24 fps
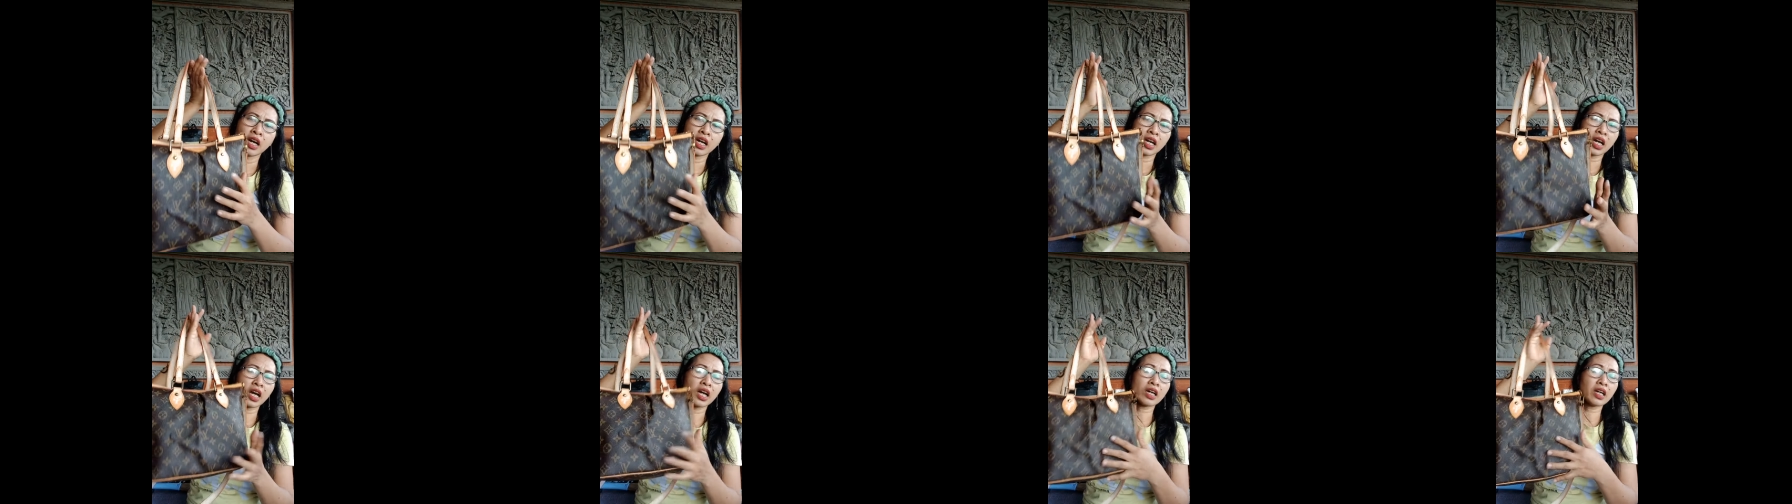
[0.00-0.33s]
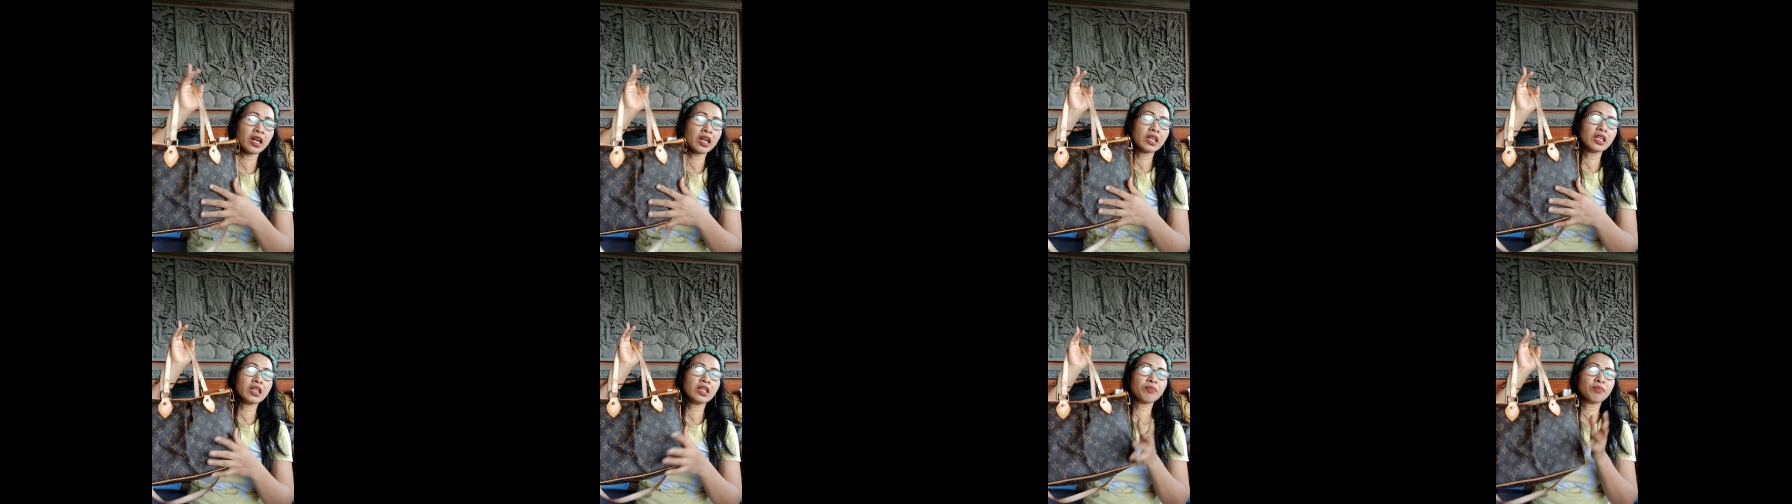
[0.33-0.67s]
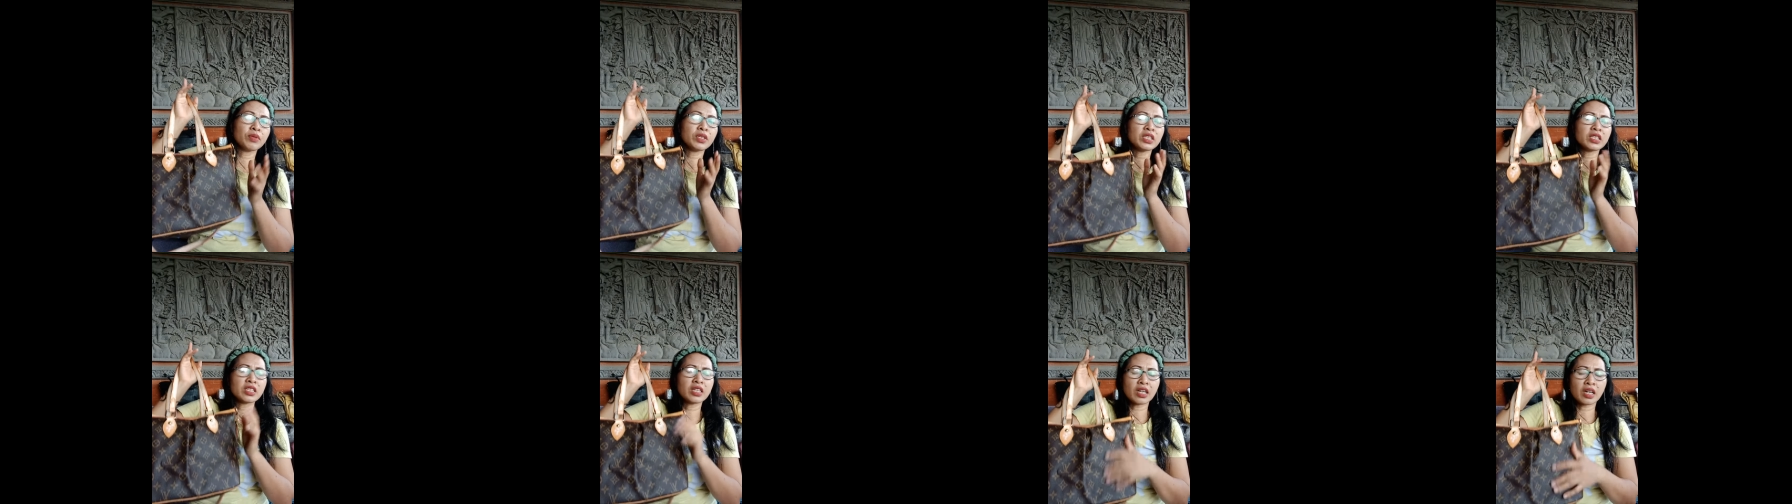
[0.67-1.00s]
kakak ini
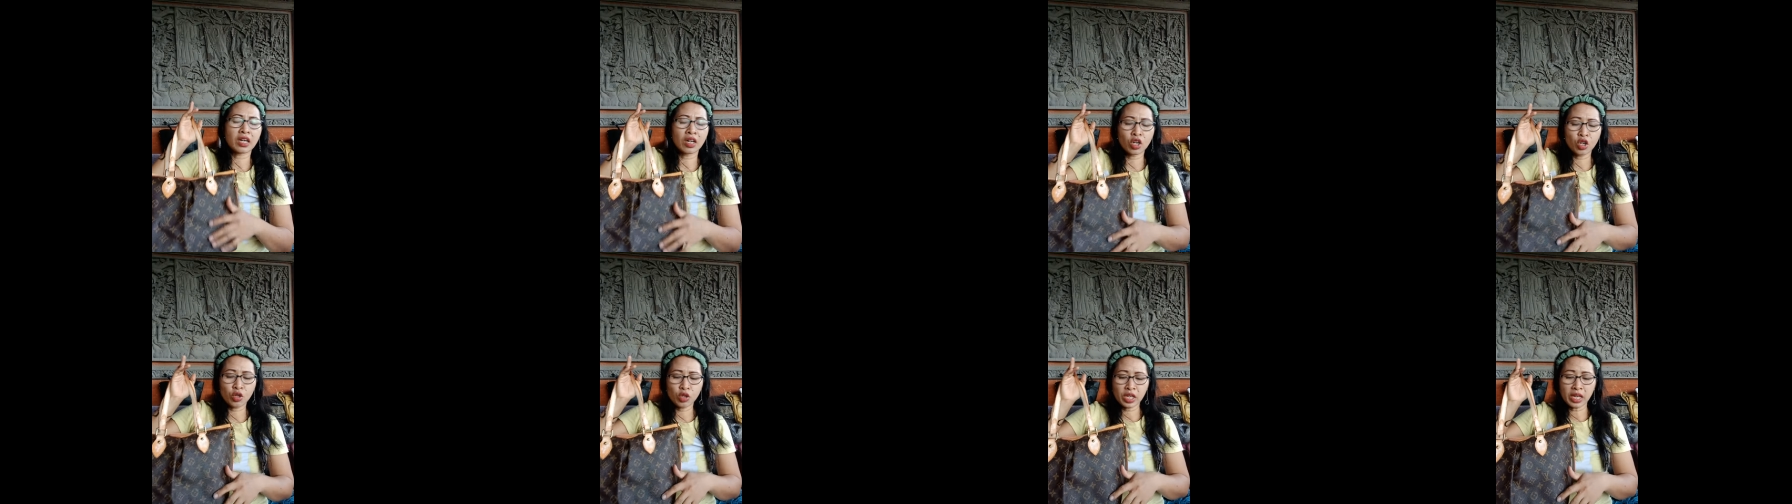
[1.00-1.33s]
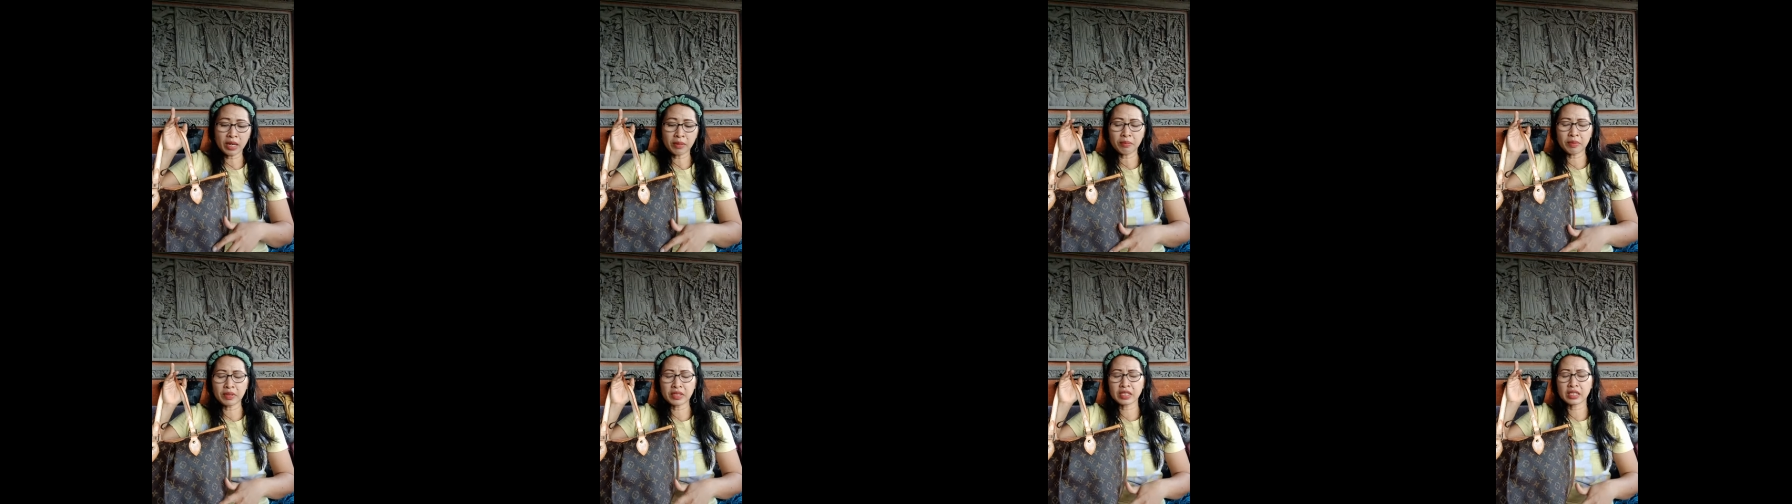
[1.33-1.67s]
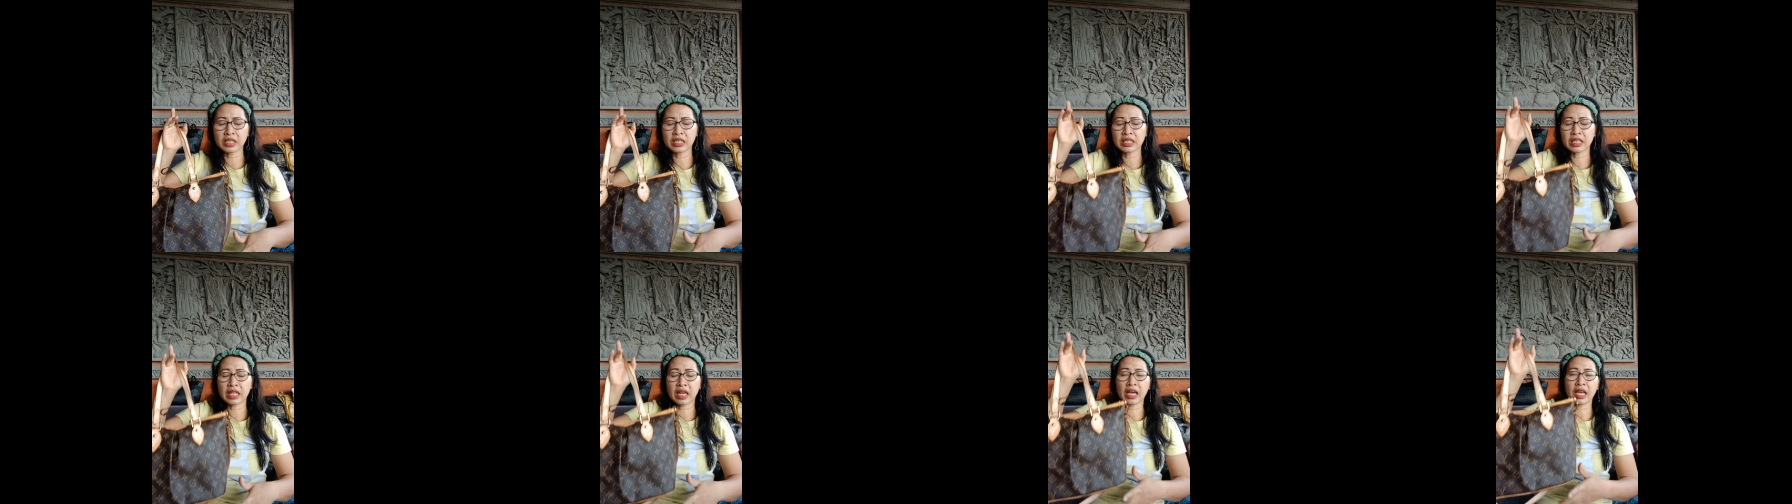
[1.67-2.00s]
kalau yang
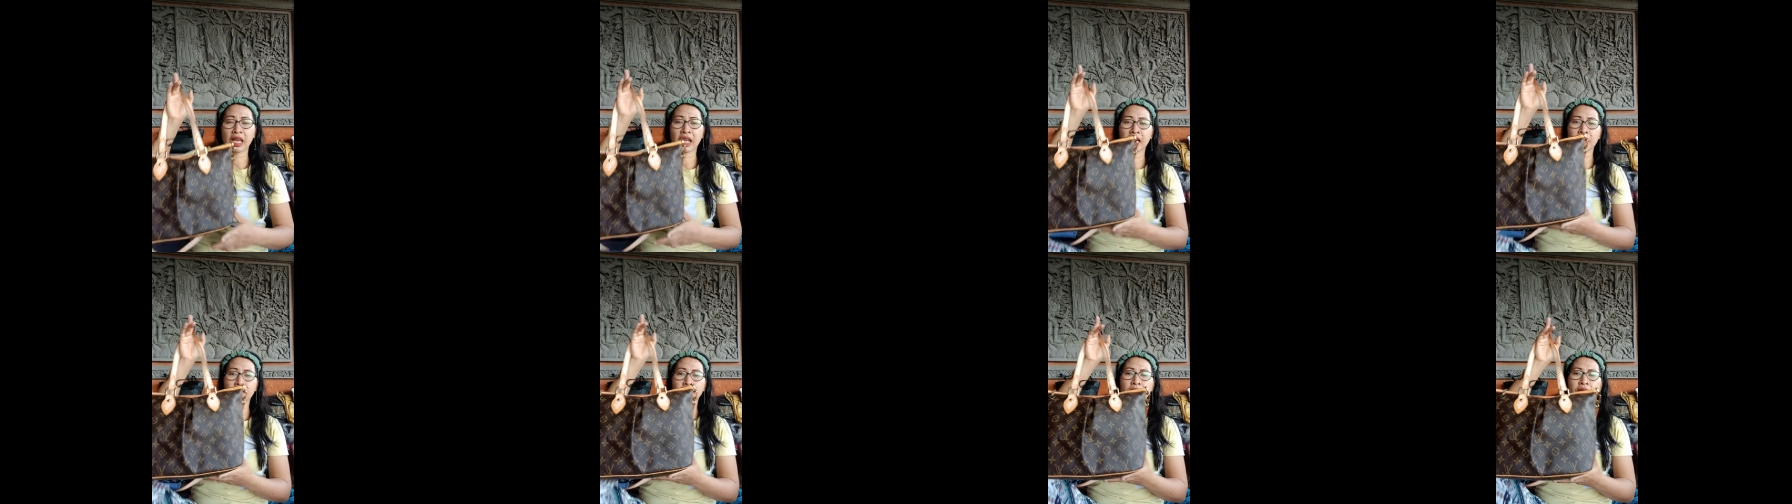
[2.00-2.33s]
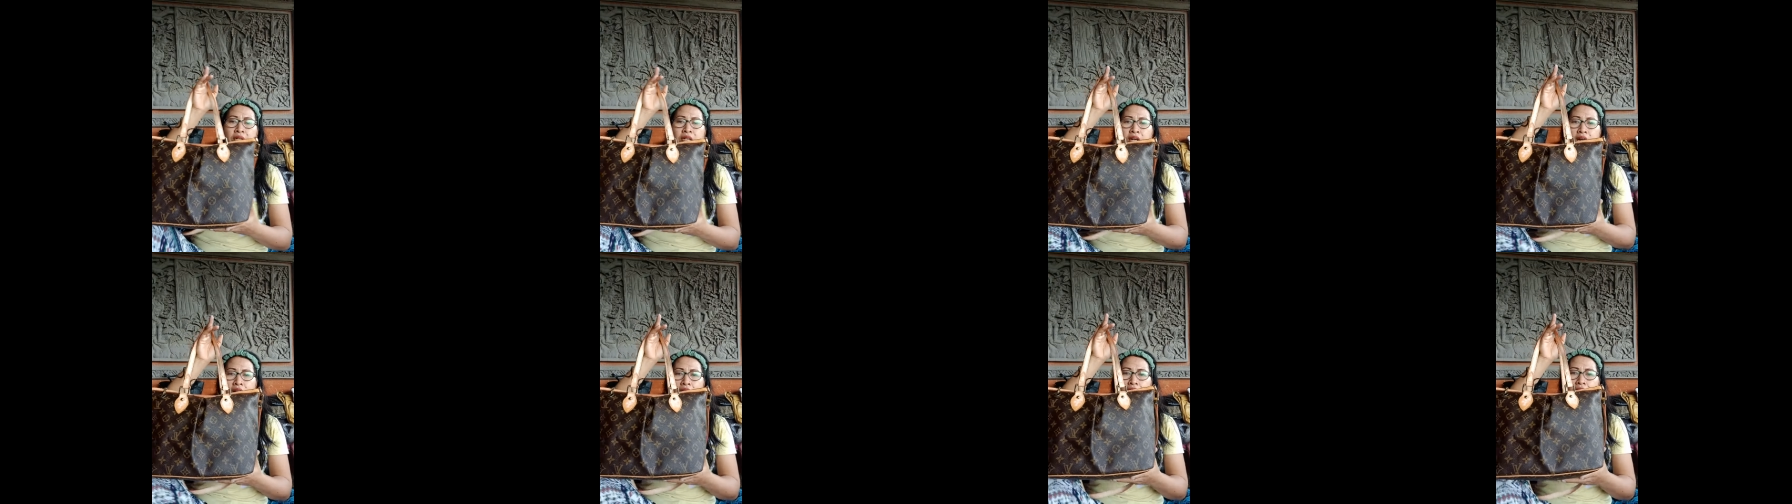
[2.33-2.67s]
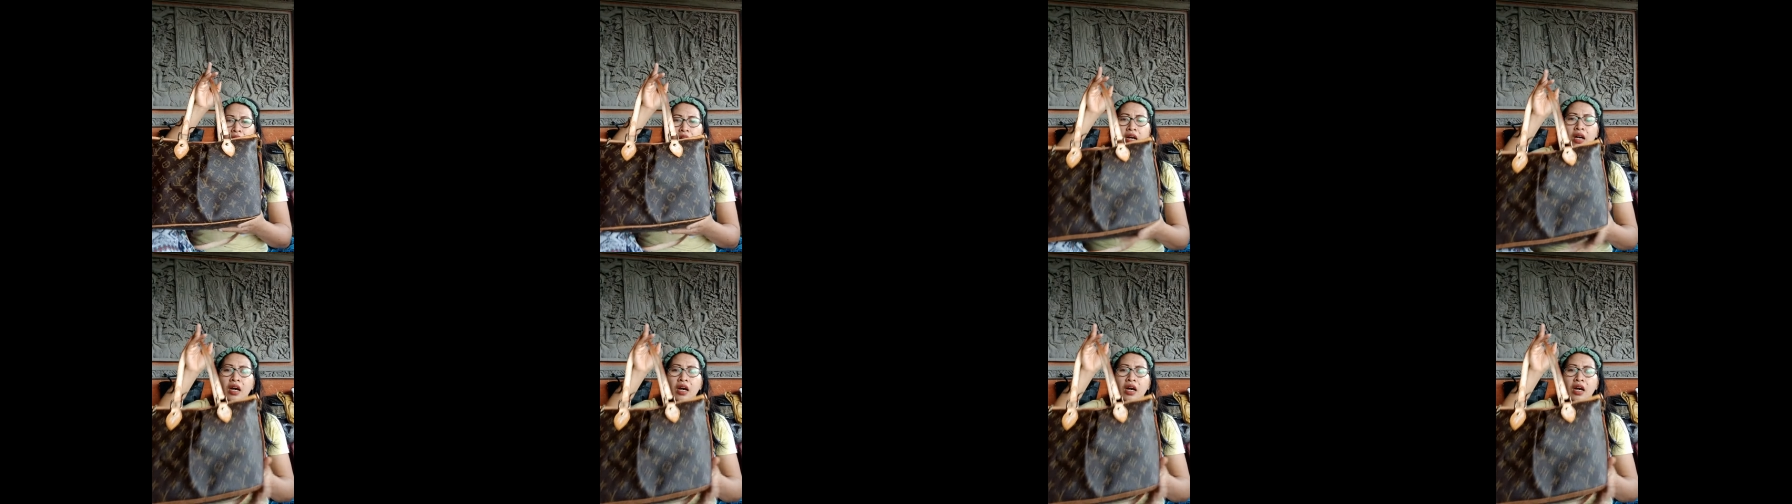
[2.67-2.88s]
pencinta LP kak